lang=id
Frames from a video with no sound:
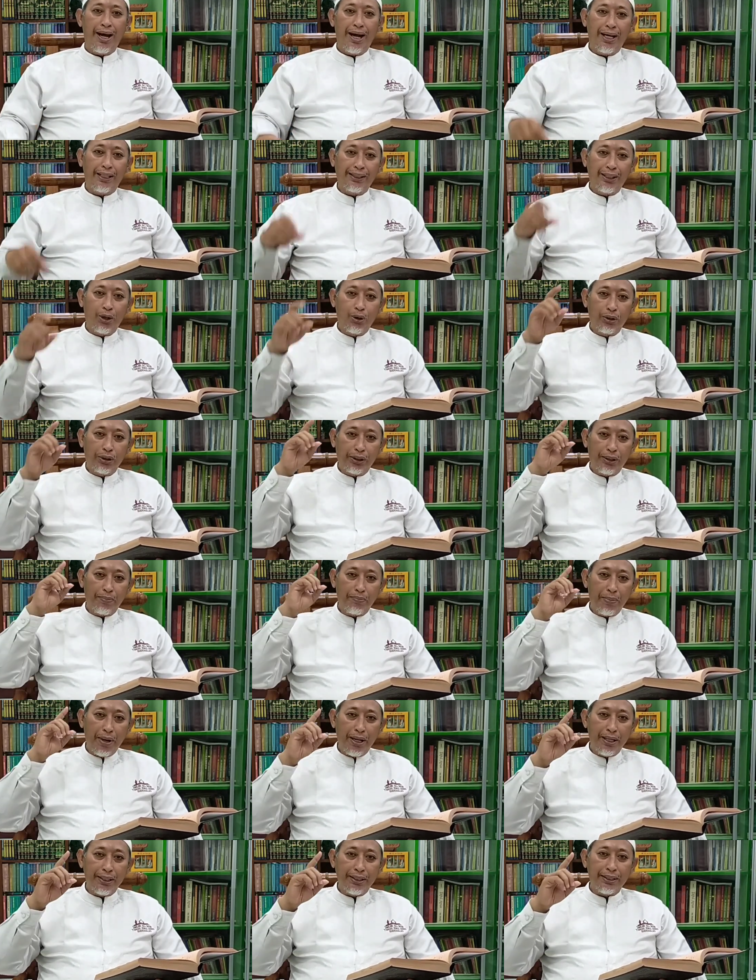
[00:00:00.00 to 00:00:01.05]
atau
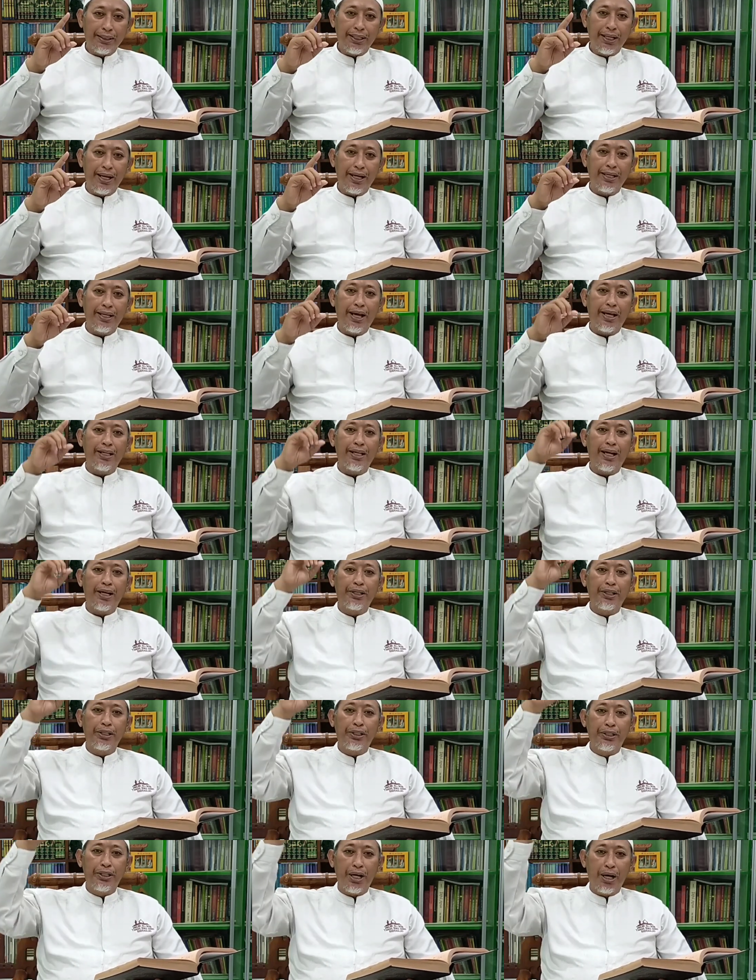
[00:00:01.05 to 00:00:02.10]
teman saya yang
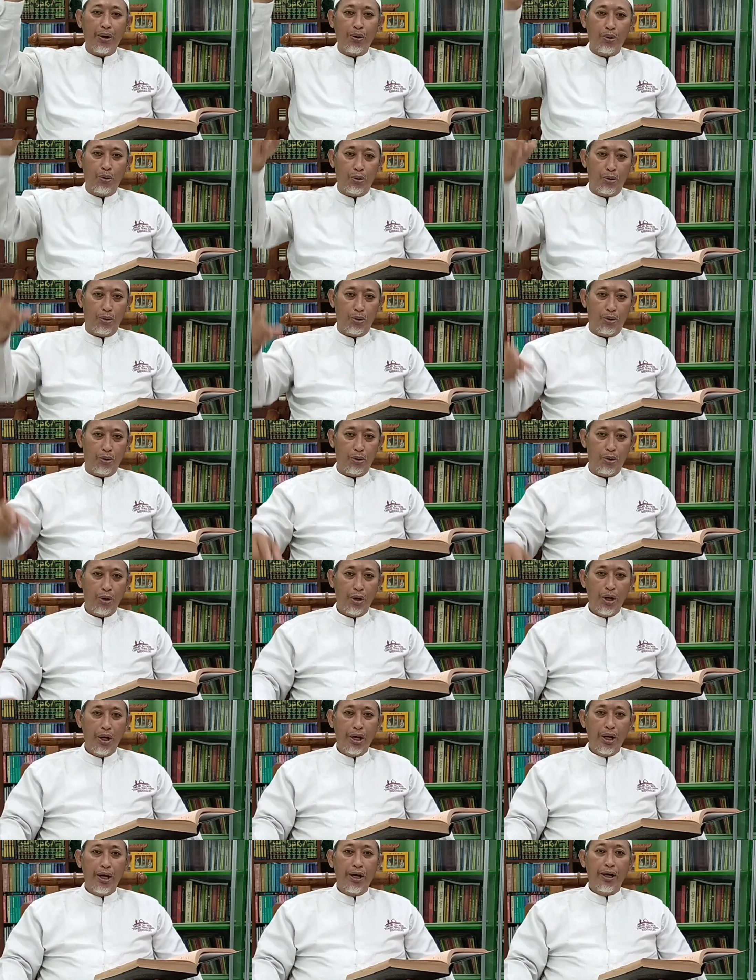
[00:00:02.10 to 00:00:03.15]
di jauh.
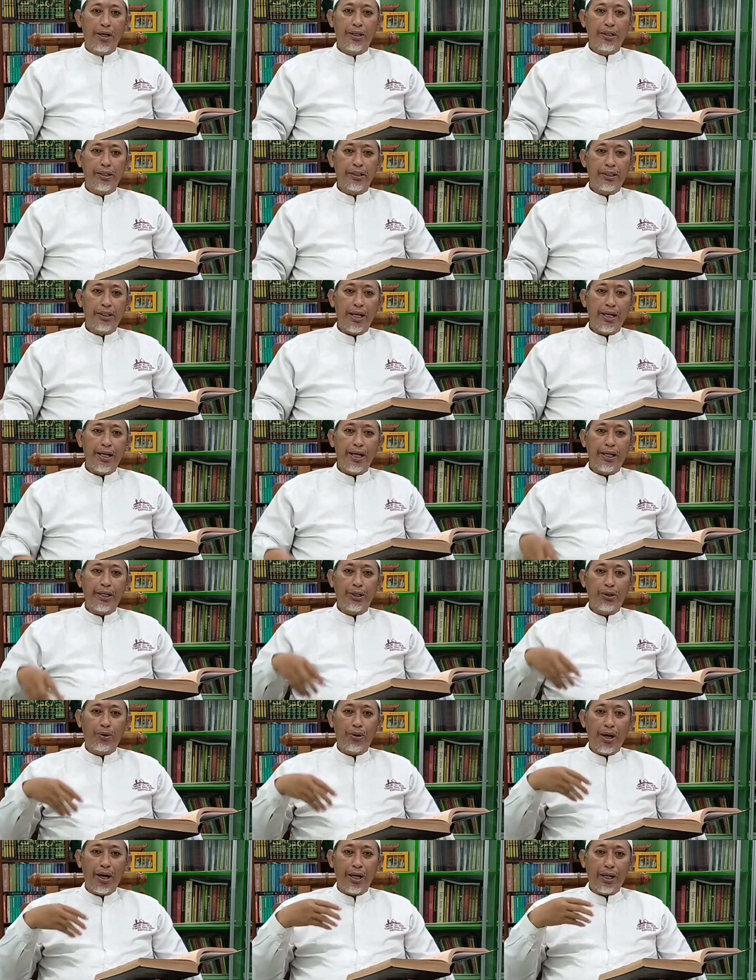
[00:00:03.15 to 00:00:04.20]
Saya
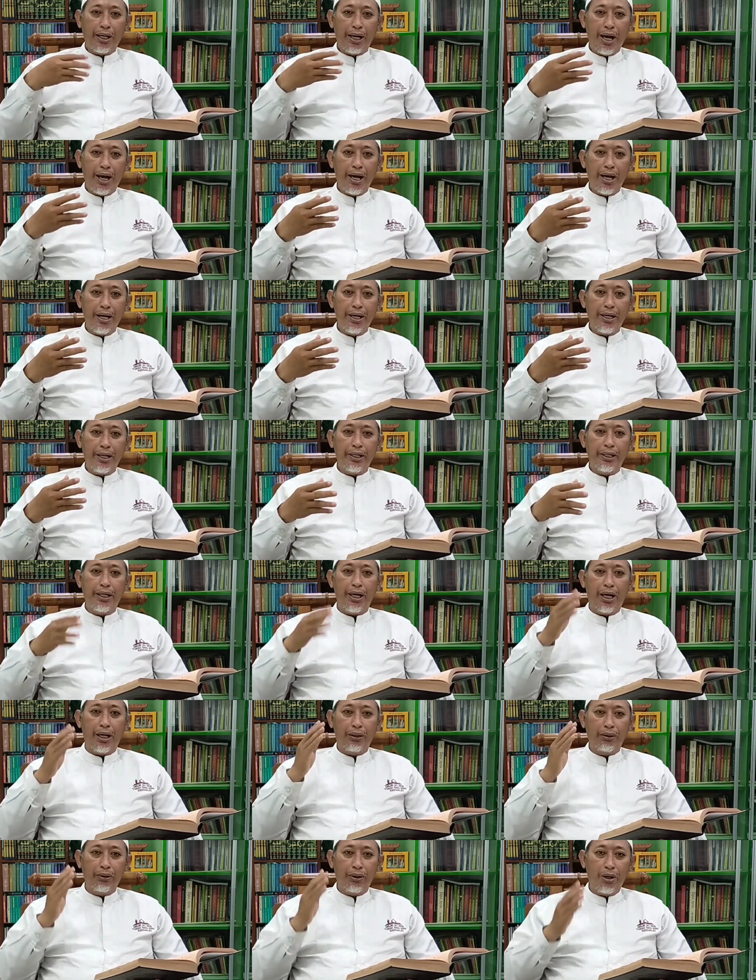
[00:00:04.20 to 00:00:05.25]
doakan
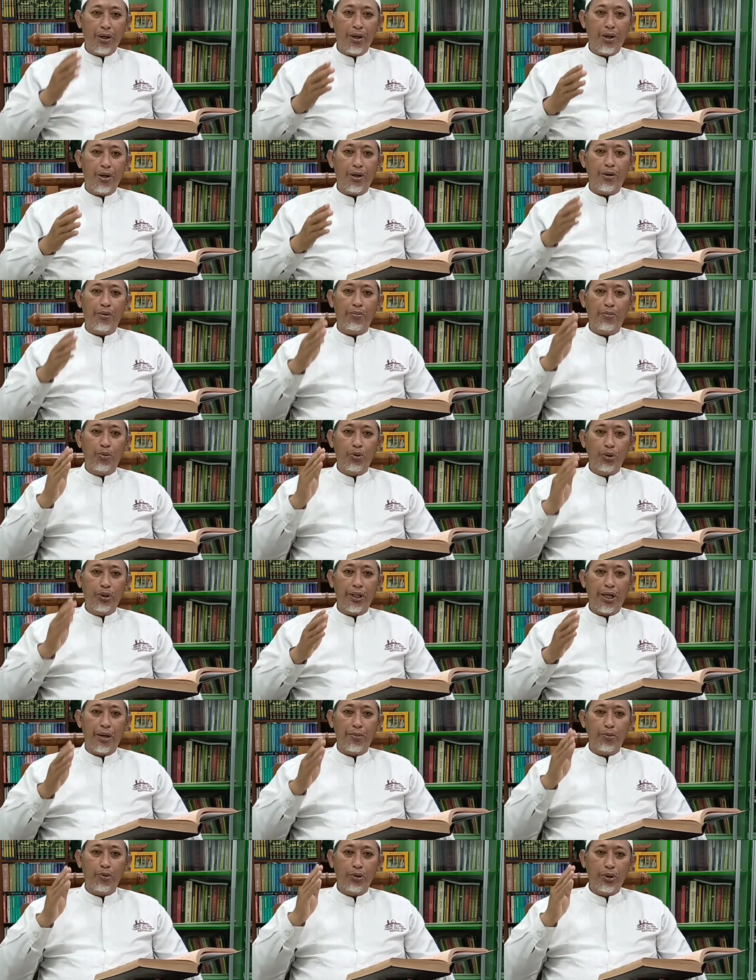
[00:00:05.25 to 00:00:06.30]
ya Allah
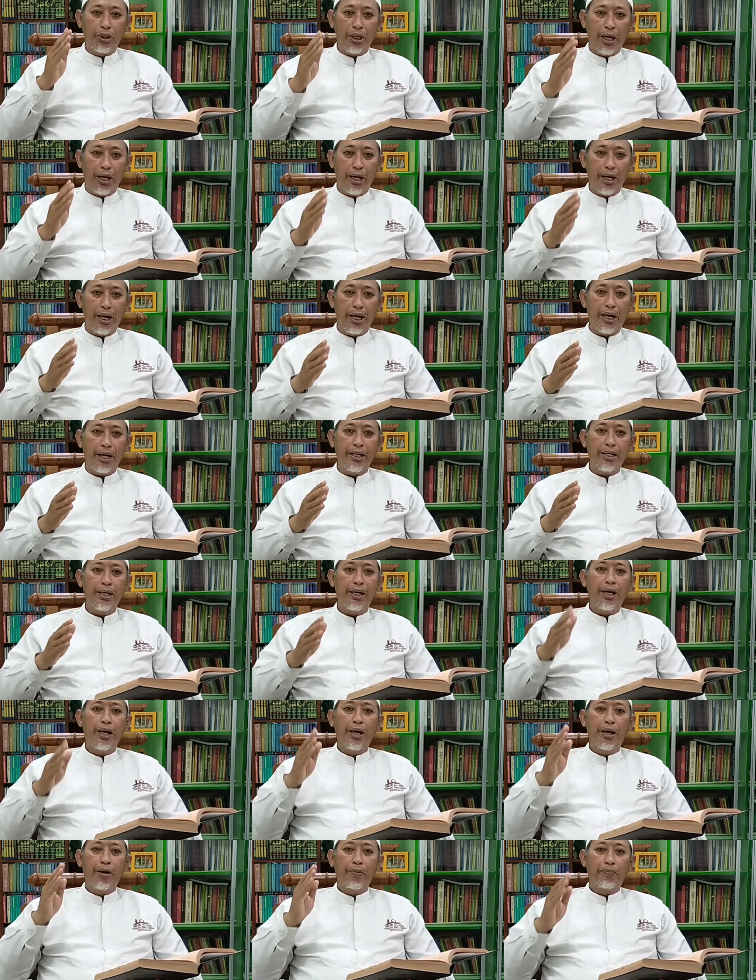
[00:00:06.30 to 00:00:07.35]

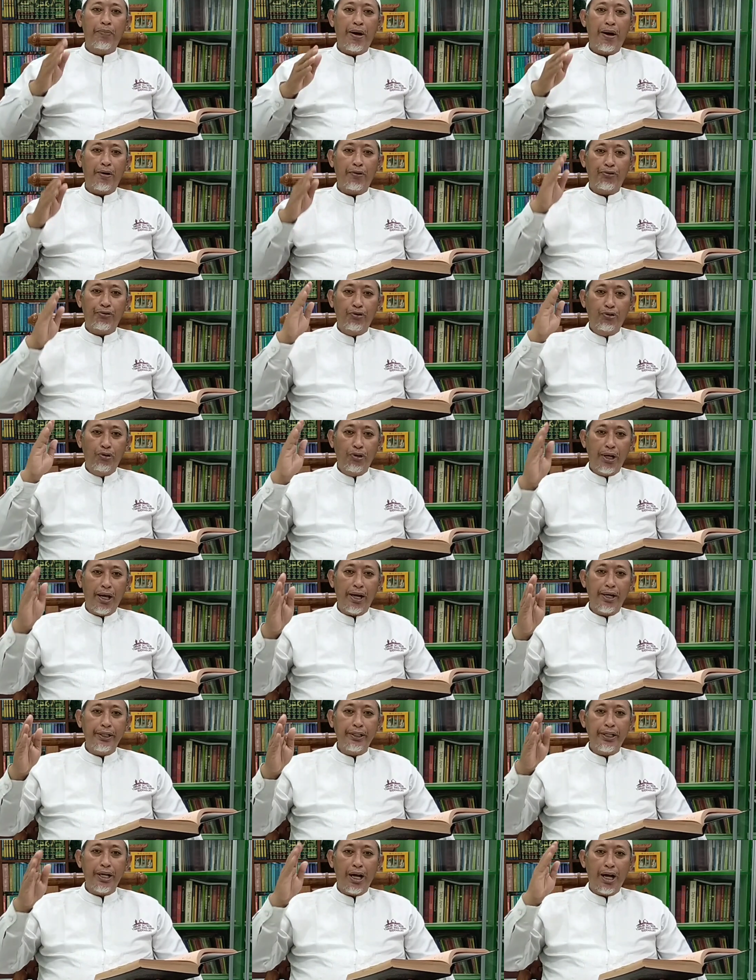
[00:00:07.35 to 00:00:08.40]
mudah-mudahan Pak
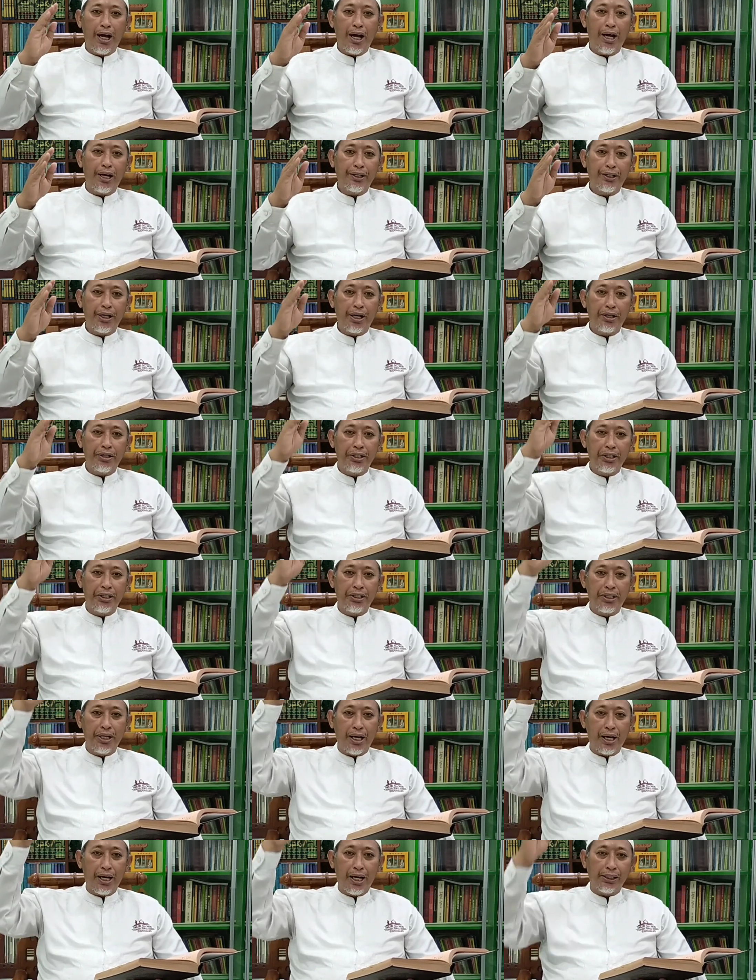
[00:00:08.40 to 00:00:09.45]
Fulan yang ada di
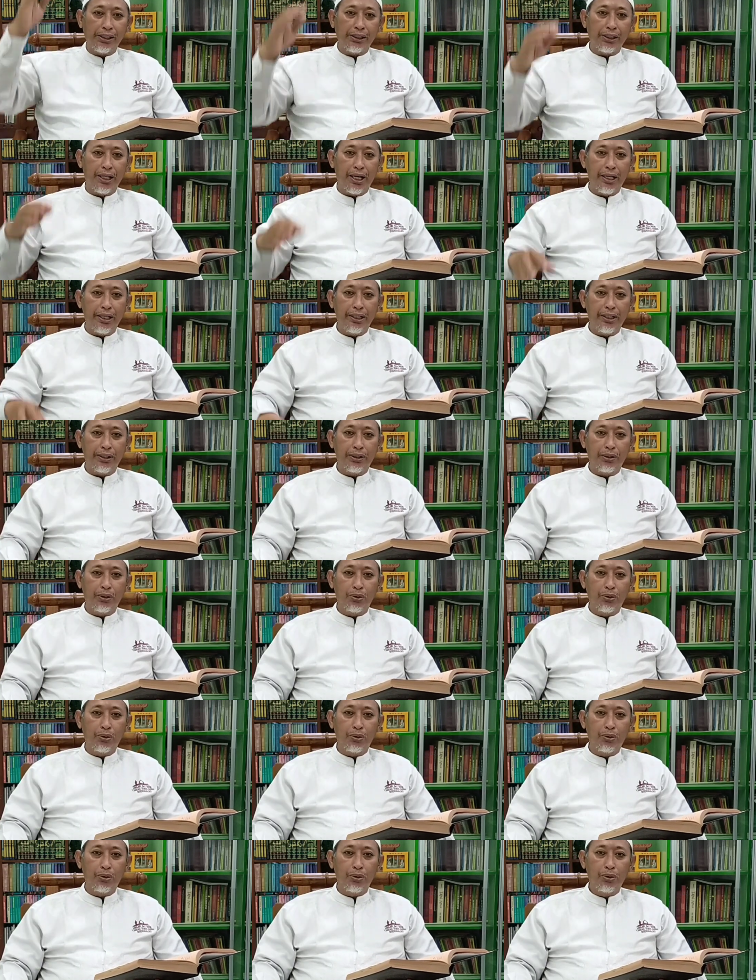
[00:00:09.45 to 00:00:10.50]
Jakarta
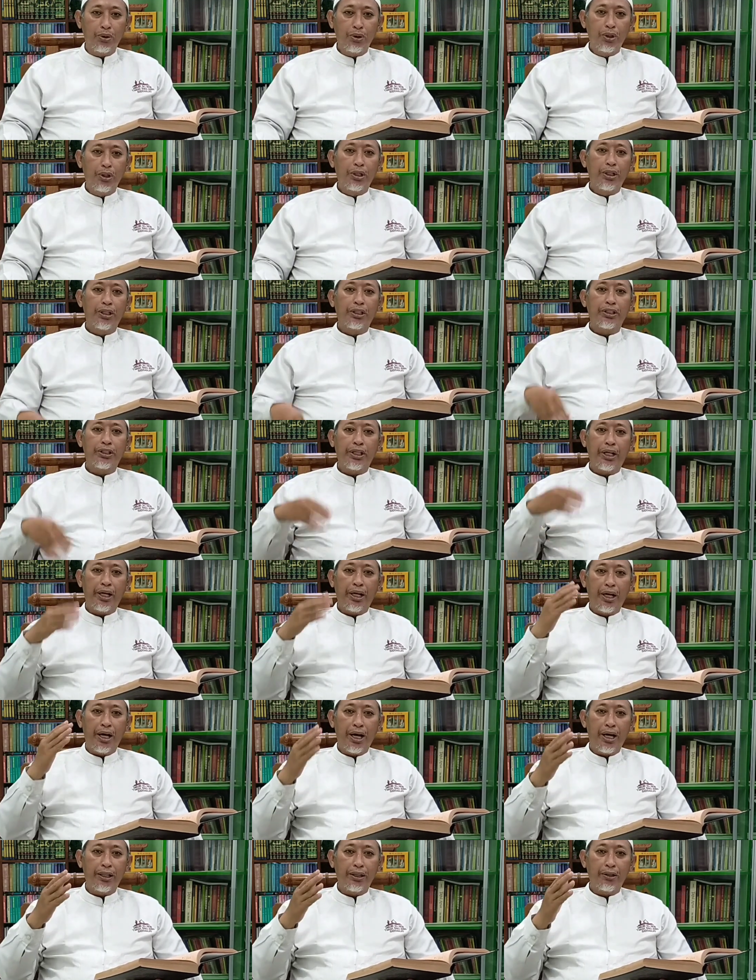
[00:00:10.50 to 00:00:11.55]
itu
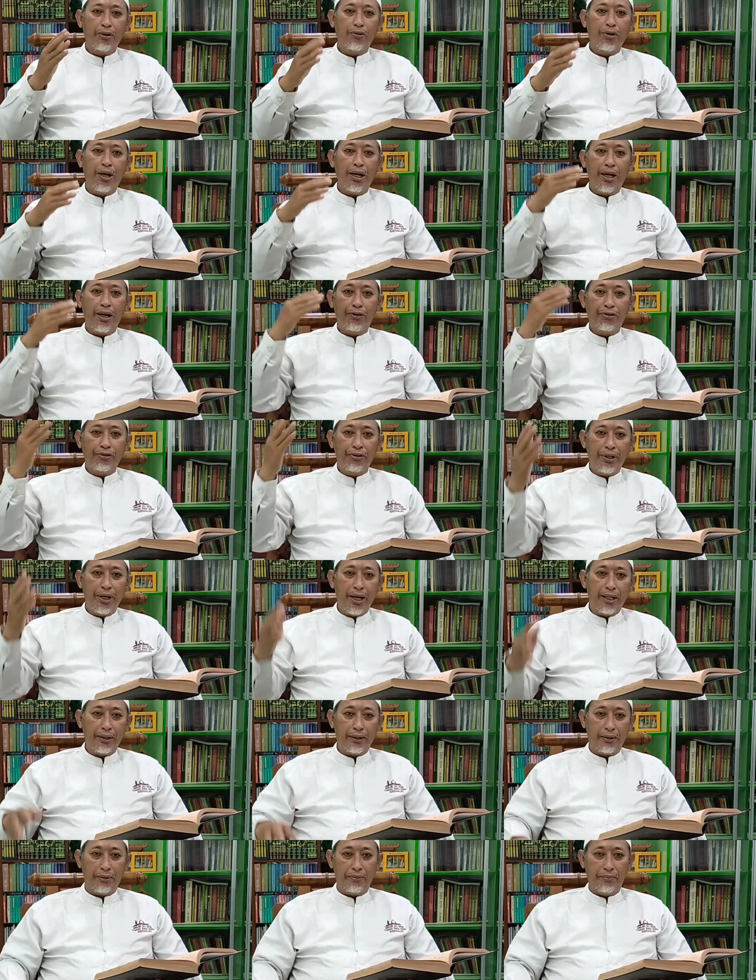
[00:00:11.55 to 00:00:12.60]
sehat
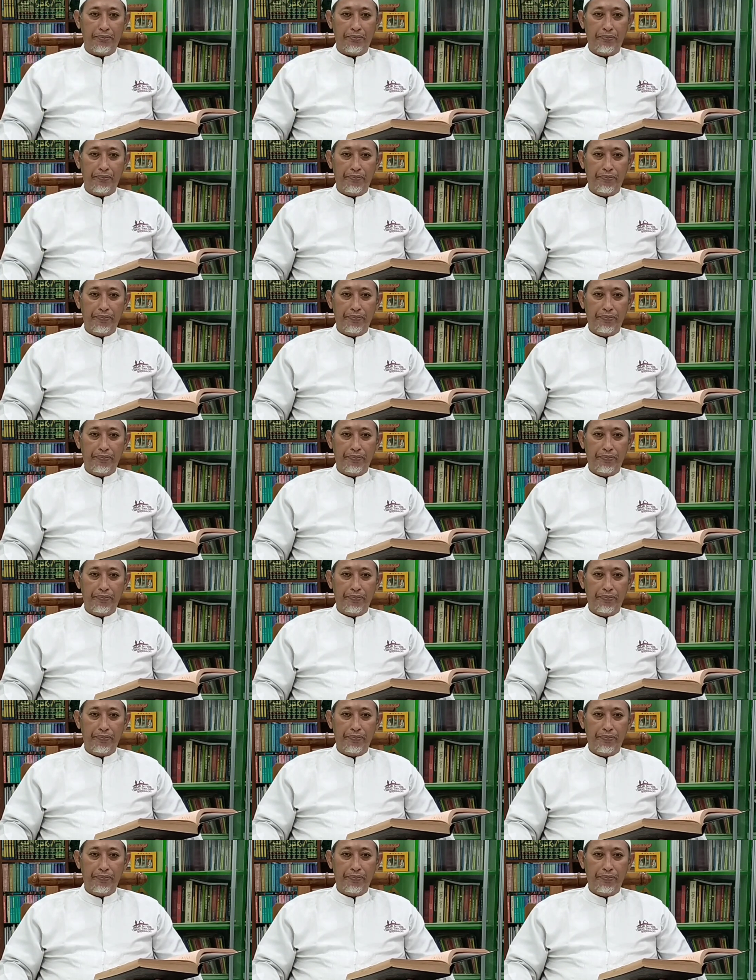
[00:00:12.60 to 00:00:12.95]
walafiat.